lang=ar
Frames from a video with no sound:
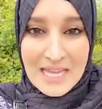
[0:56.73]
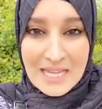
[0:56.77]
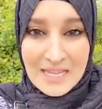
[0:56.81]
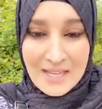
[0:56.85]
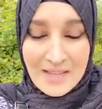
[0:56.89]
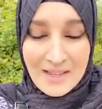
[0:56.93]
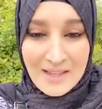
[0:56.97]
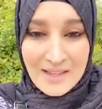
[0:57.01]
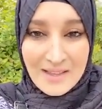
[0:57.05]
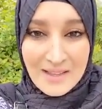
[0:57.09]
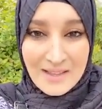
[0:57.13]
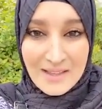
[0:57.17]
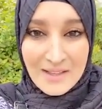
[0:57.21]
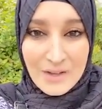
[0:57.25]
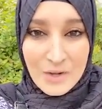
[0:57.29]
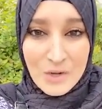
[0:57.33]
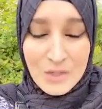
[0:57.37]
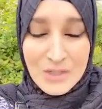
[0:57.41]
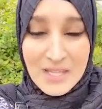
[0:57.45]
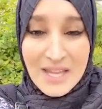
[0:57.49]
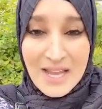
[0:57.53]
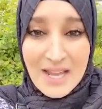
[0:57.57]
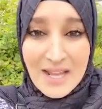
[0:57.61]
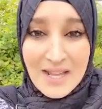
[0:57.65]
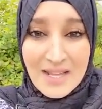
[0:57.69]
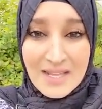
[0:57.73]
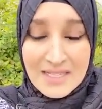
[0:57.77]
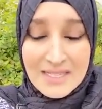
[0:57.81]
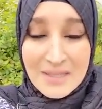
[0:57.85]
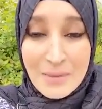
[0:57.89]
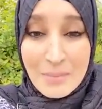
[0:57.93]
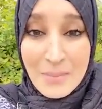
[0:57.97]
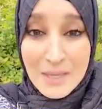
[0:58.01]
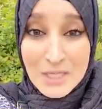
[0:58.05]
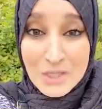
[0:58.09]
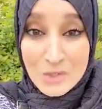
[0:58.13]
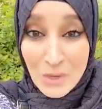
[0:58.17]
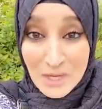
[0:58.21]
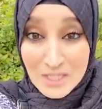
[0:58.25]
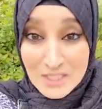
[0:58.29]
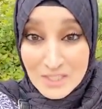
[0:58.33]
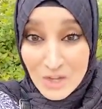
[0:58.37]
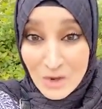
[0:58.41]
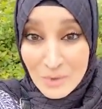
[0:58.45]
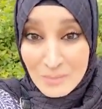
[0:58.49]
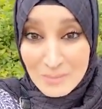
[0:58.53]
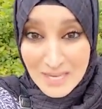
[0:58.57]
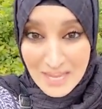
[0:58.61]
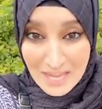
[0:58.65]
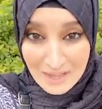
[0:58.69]
آه، هنا نميت
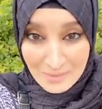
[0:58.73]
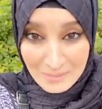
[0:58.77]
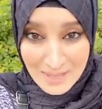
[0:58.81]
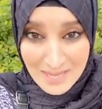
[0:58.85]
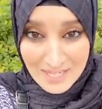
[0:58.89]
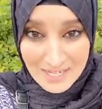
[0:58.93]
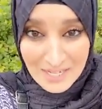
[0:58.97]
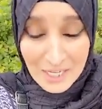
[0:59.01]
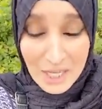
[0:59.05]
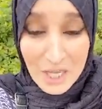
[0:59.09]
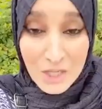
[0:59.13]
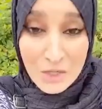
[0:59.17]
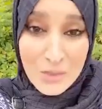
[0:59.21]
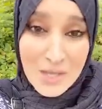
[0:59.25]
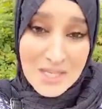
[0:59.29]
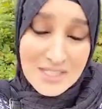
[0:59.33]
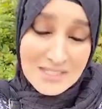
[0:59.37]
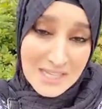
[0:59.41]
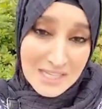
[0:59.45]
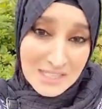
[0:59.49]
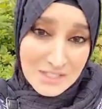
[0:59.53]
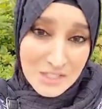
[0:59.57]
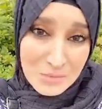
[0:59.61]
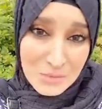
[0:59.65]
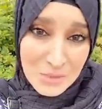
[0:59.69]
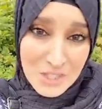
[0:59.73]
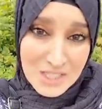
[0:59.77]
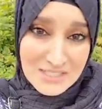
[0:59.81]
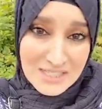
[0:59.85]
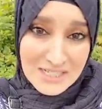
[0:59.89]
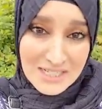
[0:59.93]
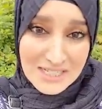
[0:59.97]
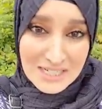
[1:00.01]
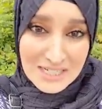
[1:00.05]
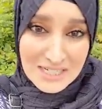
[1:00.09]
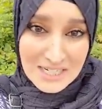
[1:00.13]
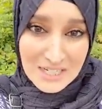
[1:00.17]
عندهم الأمانة كانوا يستخدمون تلك